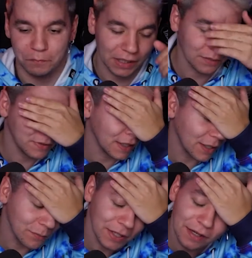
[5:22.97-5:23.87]
Madre mía,
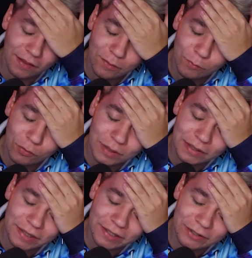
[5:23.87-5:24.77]
qué mierda de
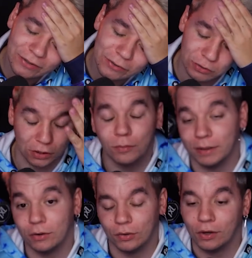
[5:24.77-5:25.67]
móvil, tío. O sea,
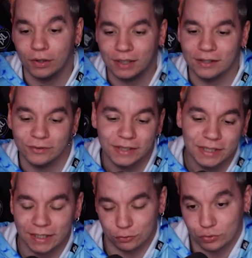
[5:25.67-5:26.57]
comparado con ahora, claro.
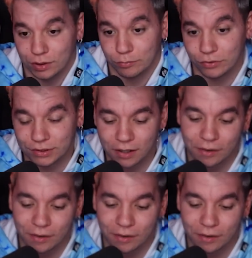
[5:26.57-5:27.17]
En su tiempo estaba